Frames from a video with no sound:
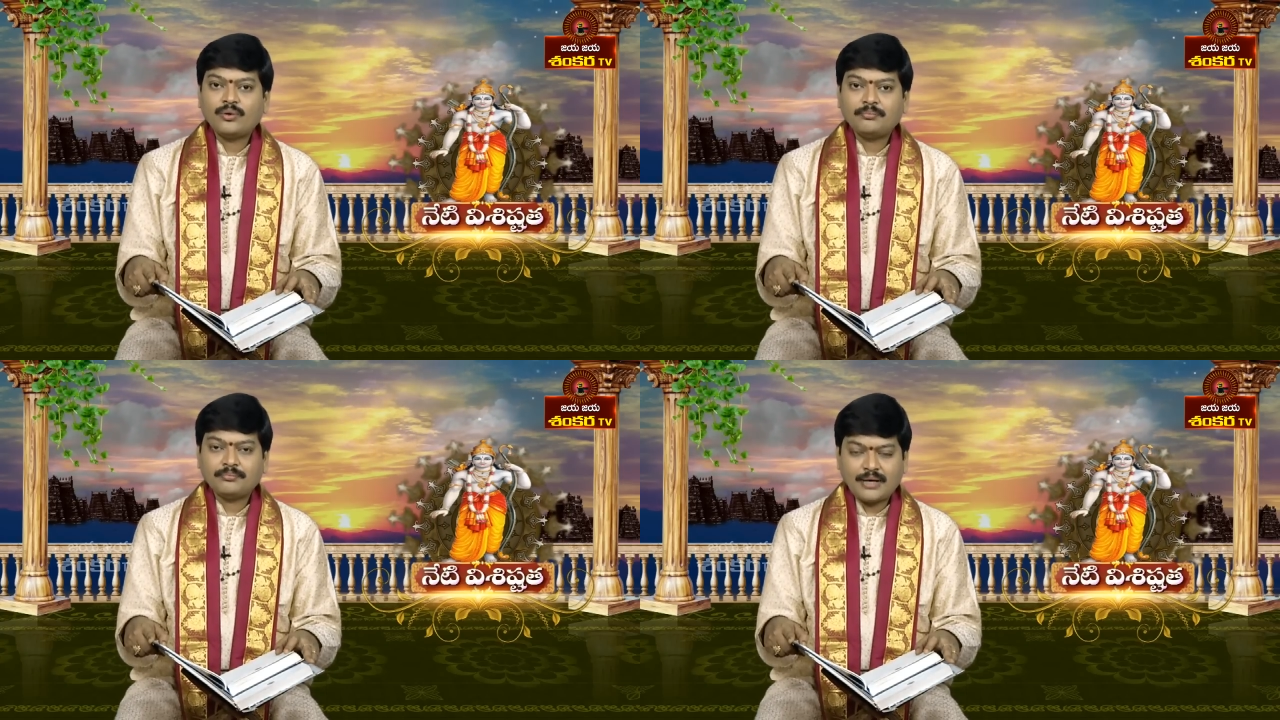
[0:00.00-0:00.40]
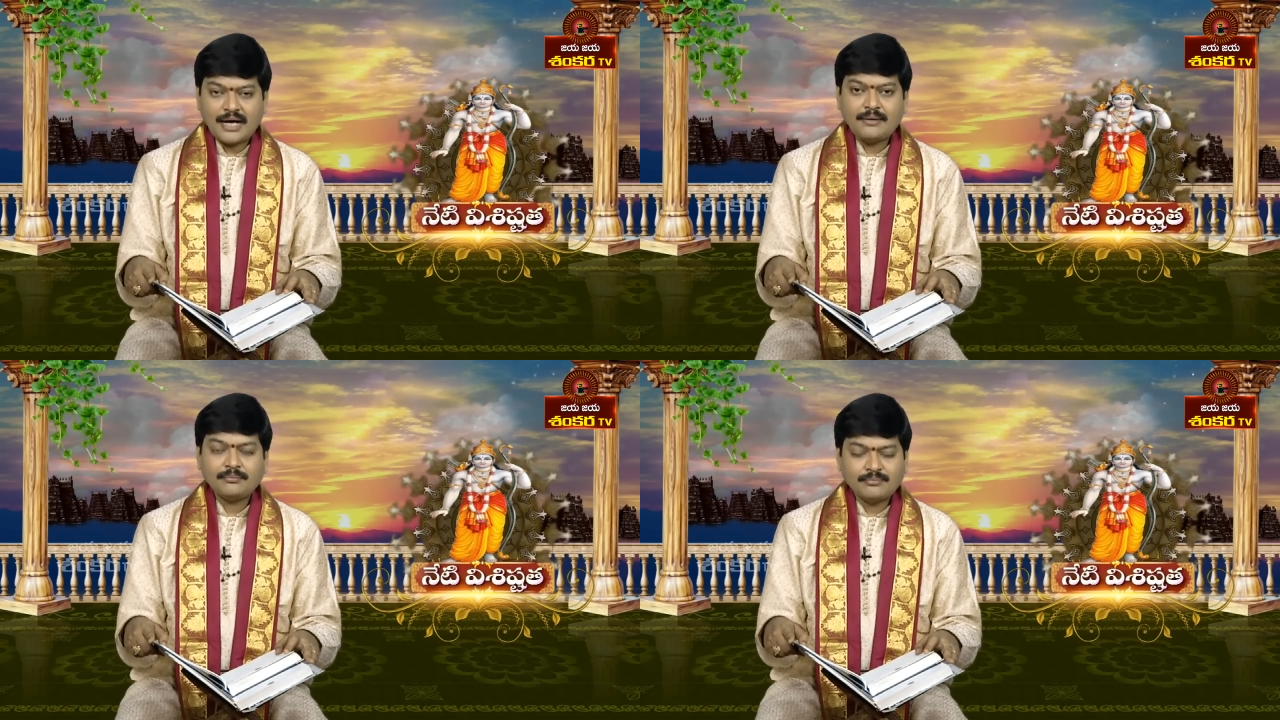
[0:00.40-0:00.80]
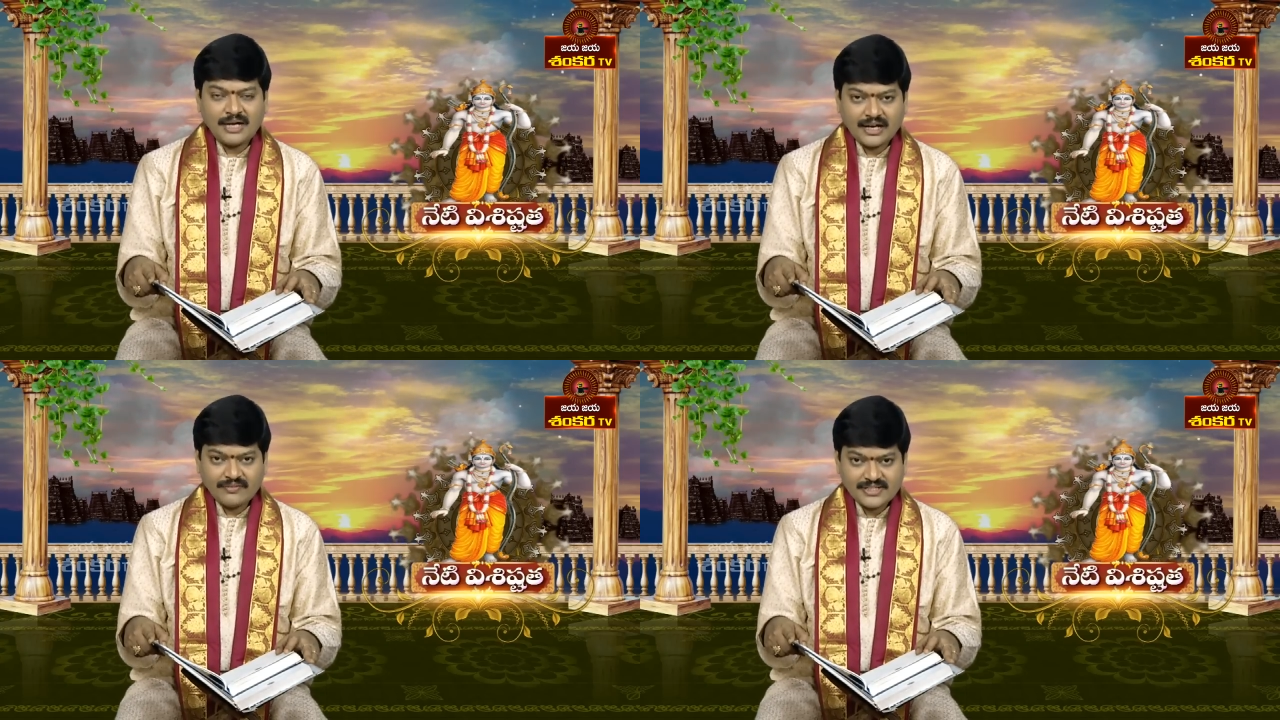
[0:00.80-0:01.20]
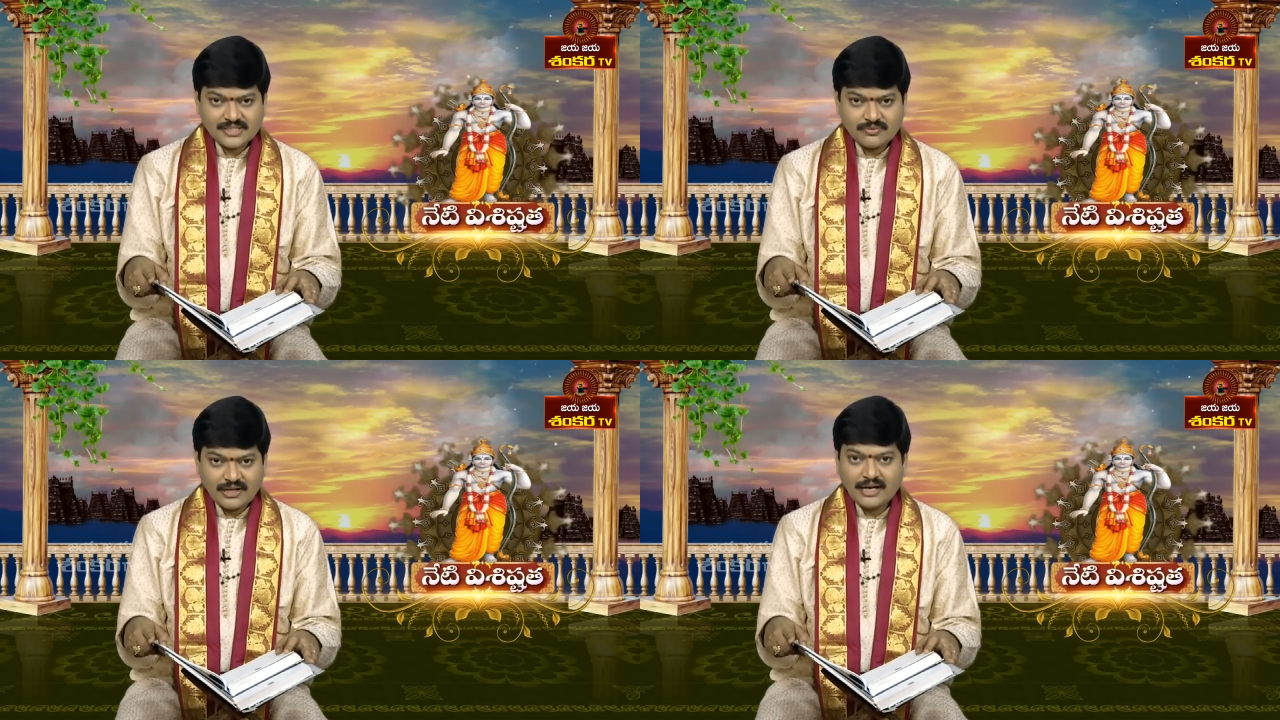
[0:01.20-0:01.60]
ఓం భాం బాణవే
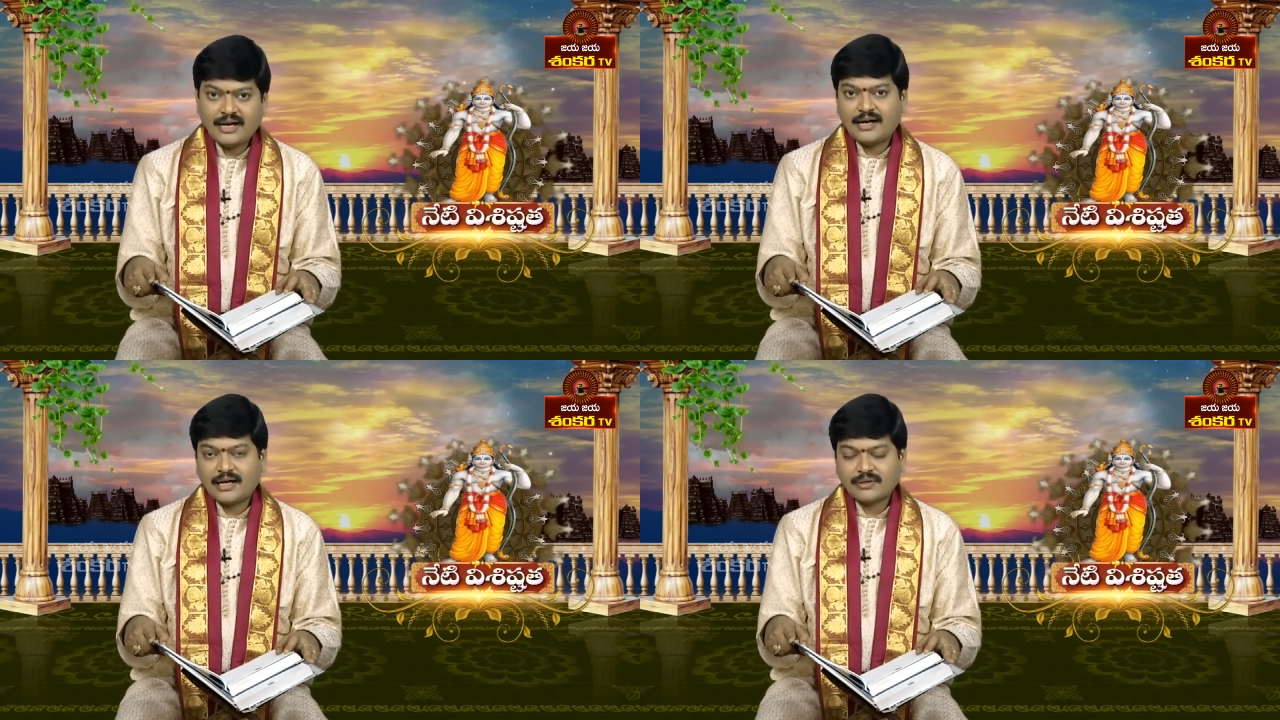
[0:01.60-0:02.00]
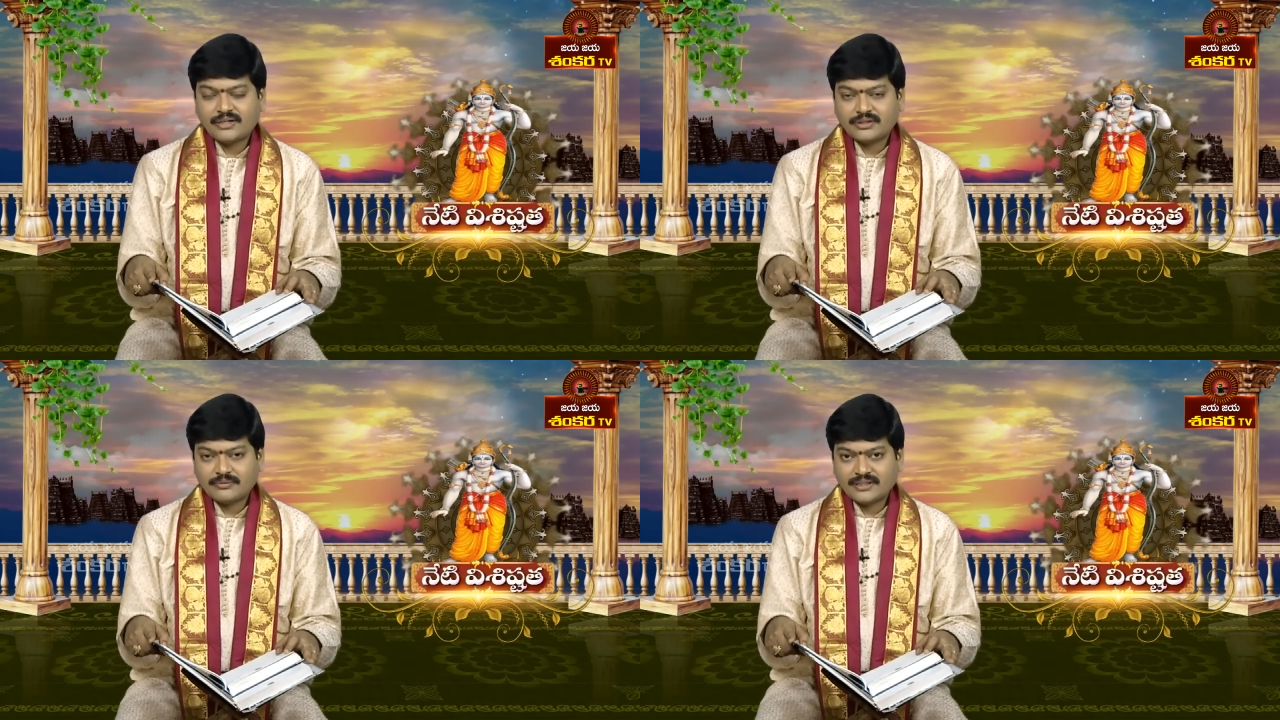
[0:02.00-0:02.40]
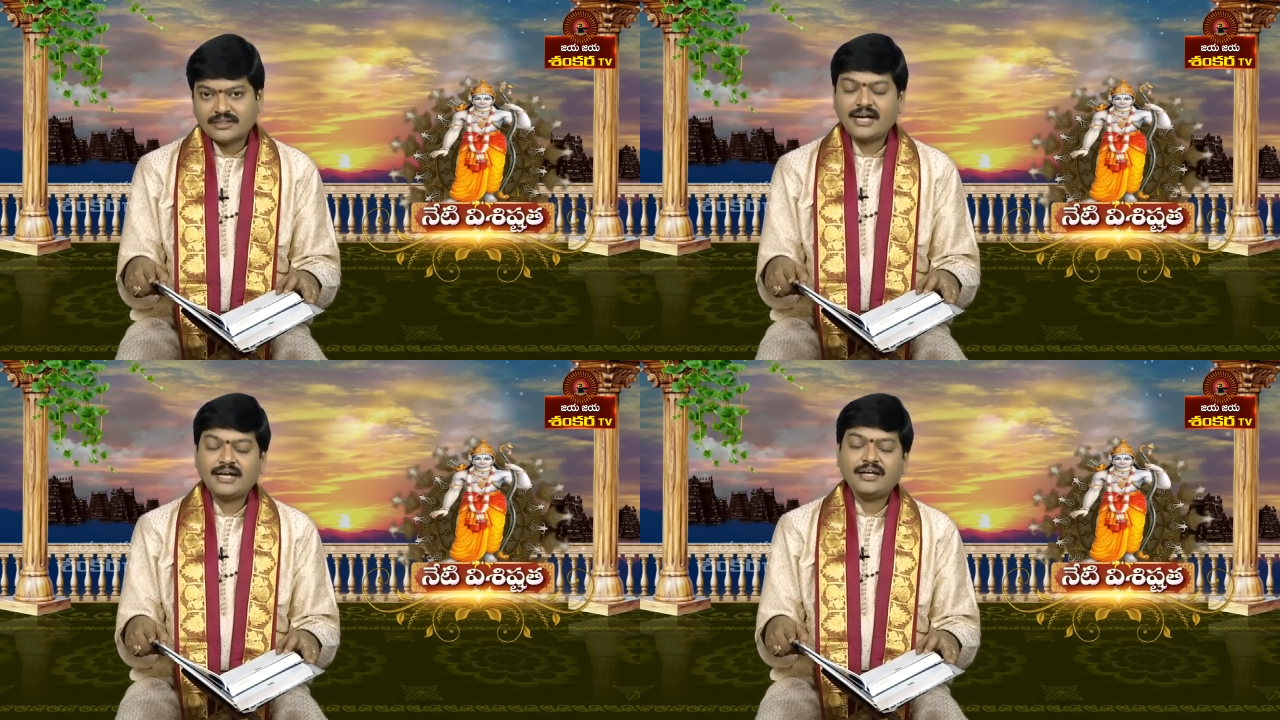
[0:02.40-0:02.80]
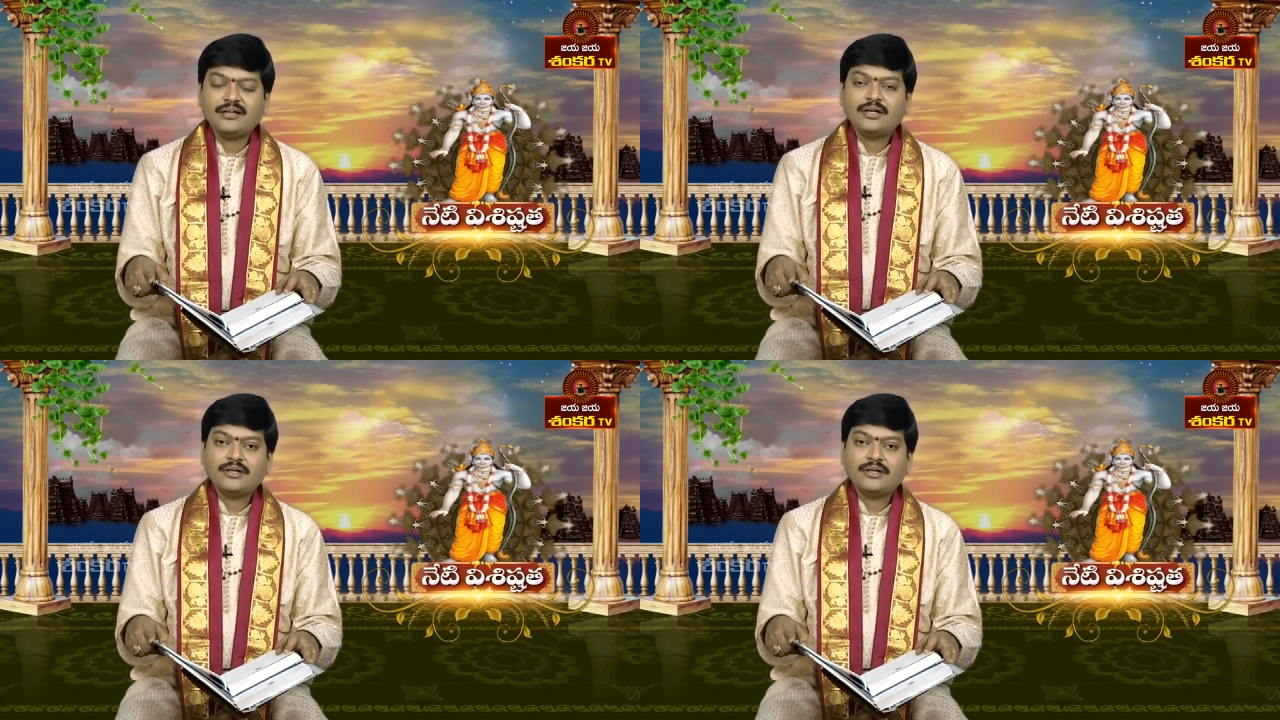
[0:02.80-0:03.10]
స్వాహ అనబడేటువంటి మంత్రాన్ని